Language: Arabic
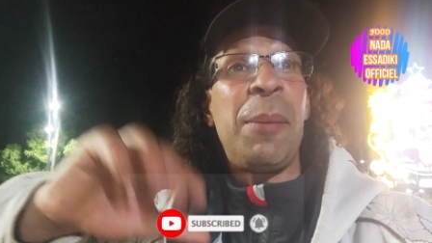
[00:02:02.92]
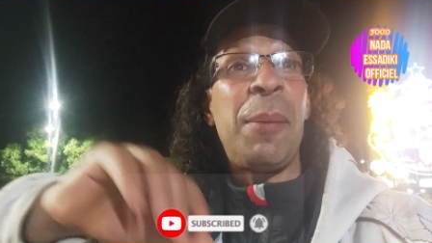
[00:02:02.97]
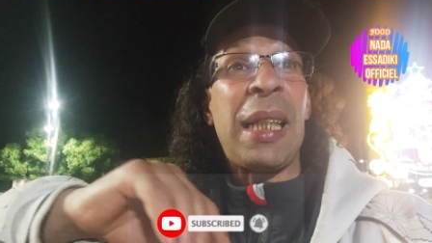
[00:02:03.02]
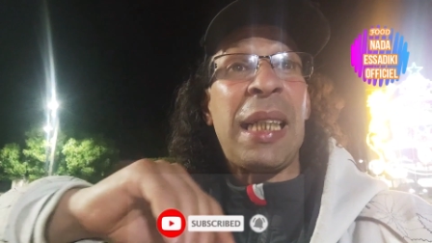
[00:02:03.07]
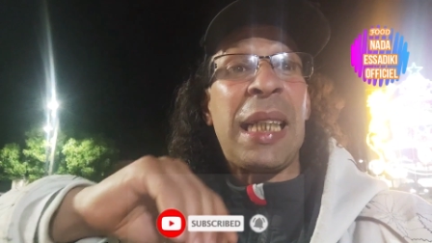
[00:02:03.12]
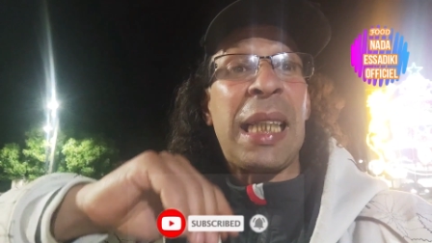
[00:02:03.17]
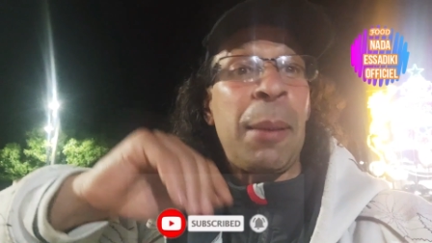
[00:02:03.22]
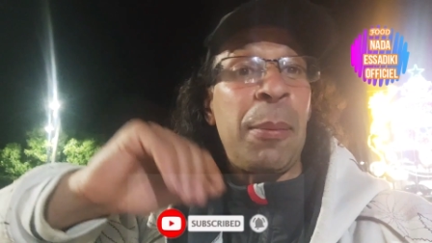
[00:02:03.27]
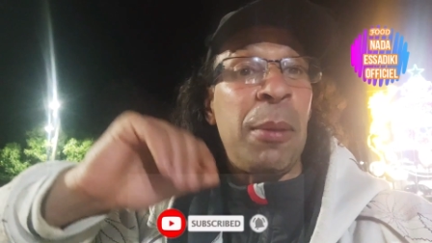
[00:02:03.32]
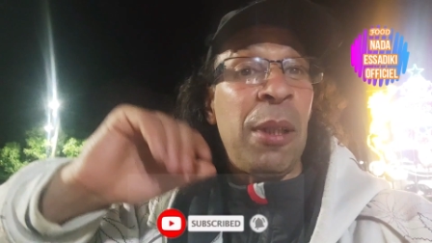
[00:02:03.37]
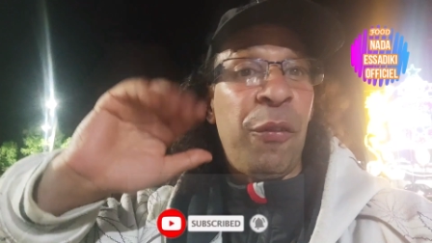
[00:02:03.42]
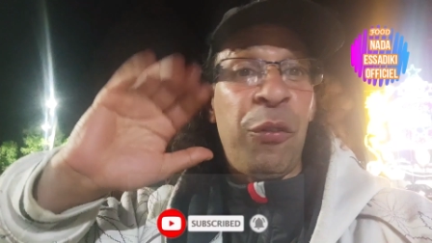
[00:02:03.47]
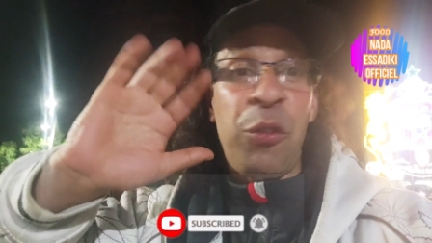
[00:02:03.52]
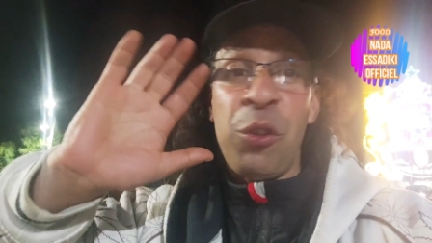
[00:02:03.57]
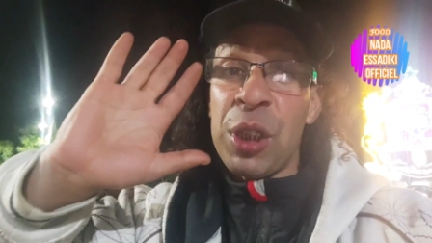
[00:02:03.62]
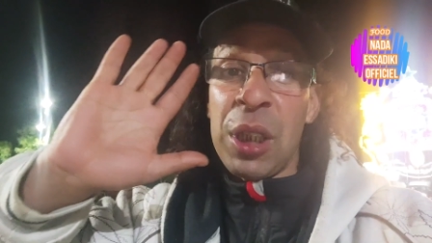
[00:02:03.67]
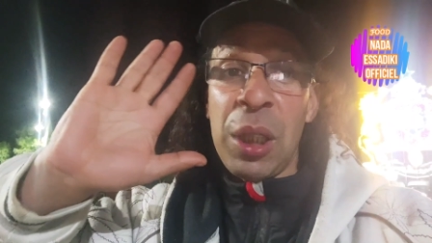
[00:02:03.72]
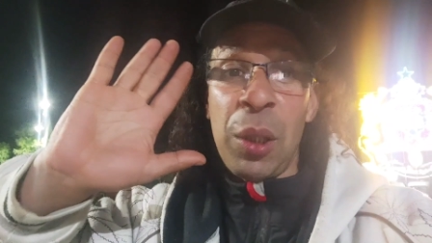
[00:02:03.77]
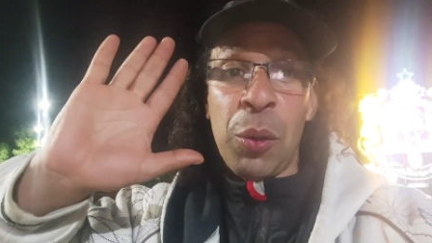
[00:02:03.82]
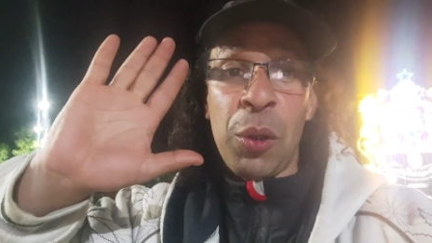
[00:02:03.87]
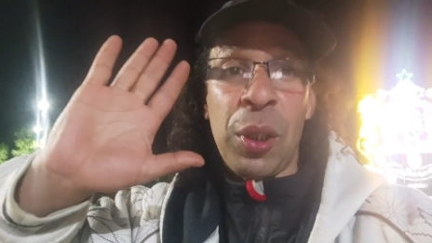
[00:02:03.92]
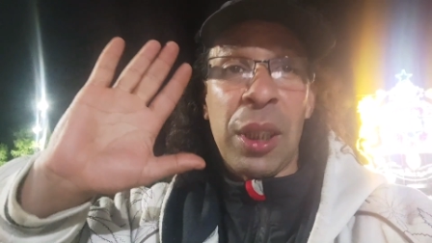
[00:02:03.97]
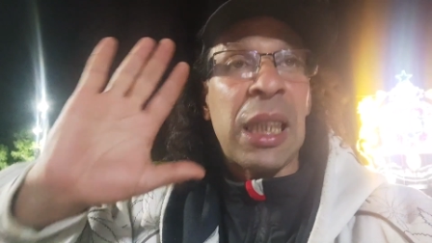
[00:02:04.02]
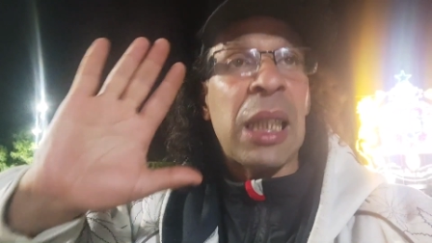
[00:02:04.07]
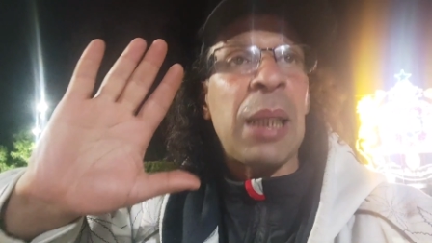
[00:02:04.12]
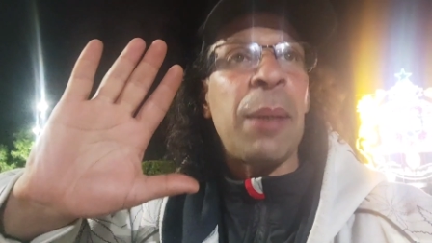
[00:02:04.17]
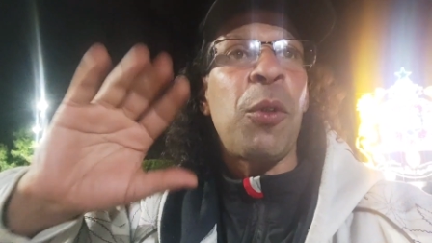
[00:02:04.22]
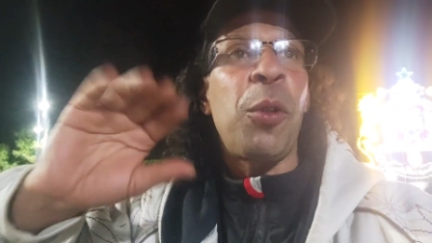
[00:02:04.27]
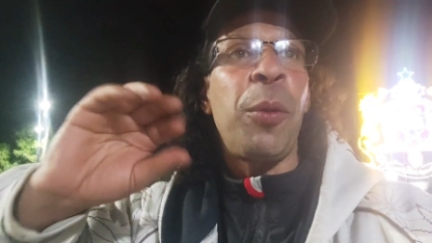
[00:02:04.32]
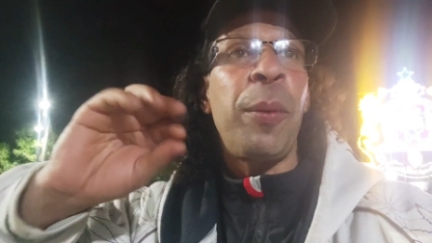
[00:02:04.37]
ما كتطلب لا فلوس لا والو
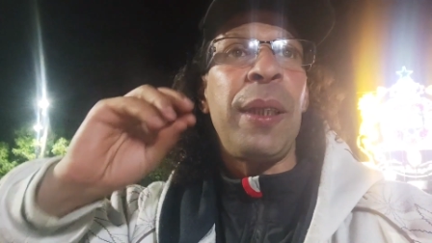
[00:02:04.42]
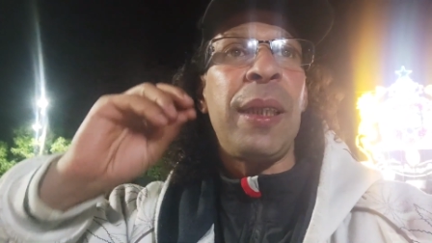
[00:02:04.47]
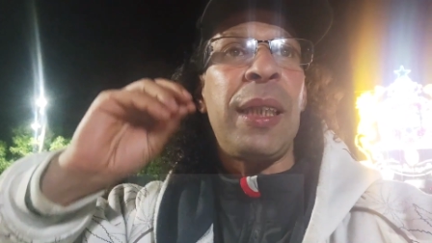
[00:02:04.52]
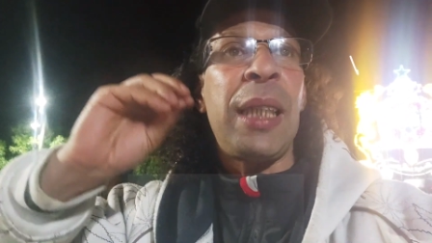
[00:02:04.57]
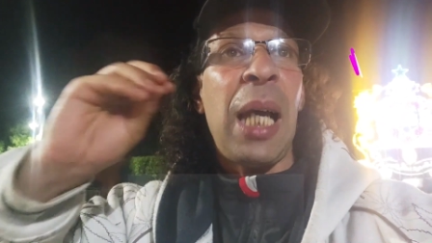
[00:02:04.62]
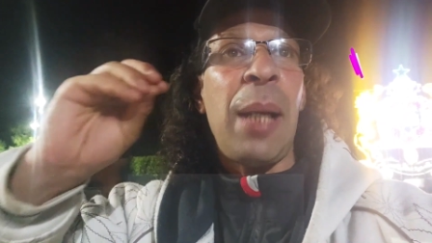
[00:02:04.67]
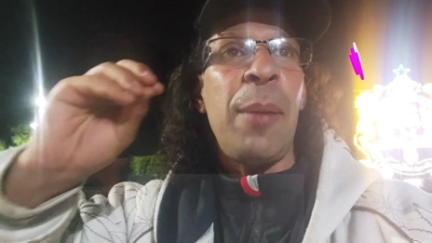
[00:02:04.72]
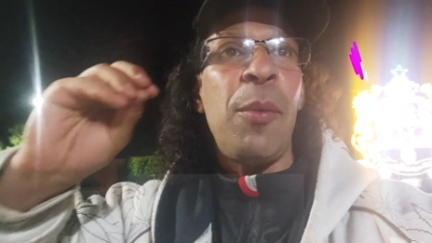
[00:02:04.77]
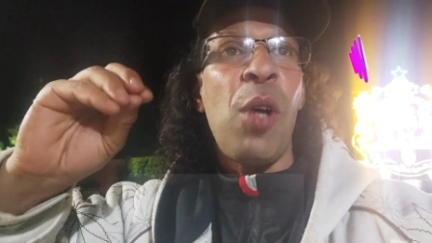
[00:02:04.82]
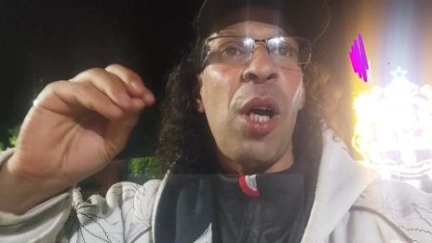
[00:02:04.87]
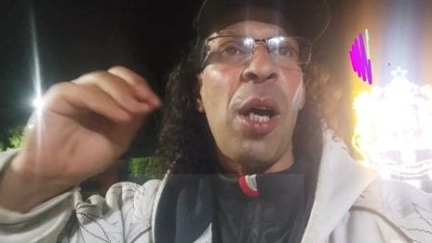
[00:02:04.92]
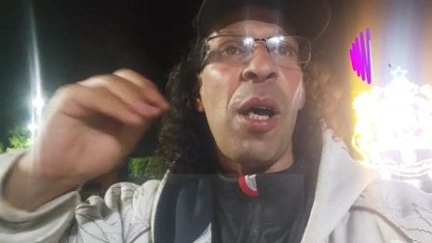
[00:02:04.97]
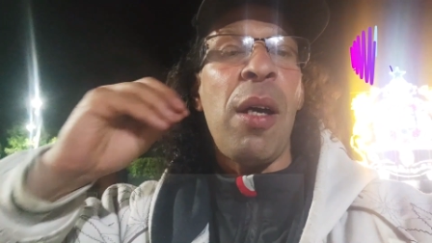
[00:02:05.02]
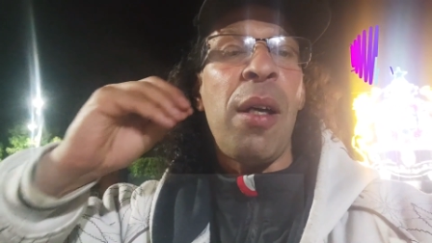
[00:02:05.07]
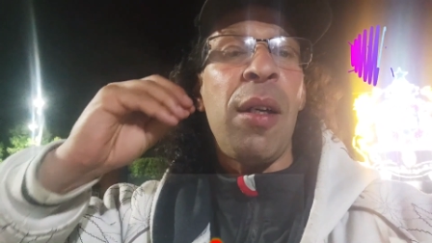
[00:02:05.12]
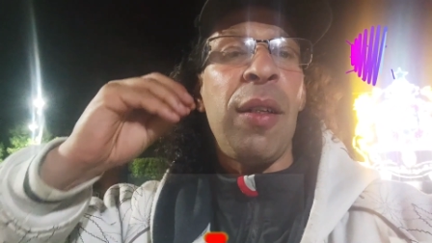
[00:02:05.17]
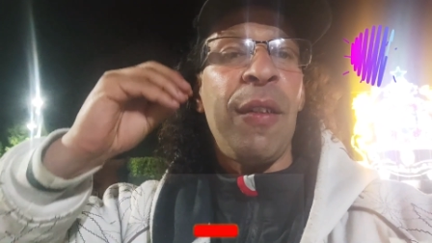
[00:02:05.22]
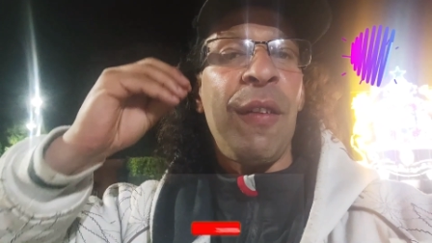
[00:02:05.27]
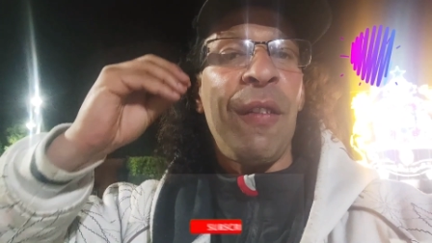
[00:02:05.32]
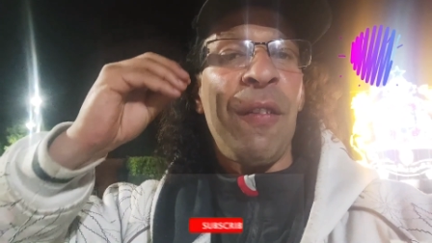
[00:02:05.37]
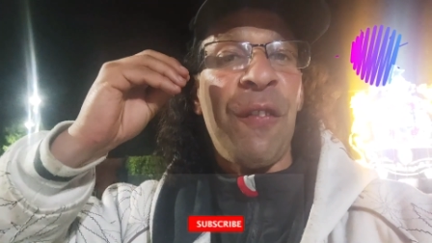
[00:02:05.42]
كتطلبكم غير دعموها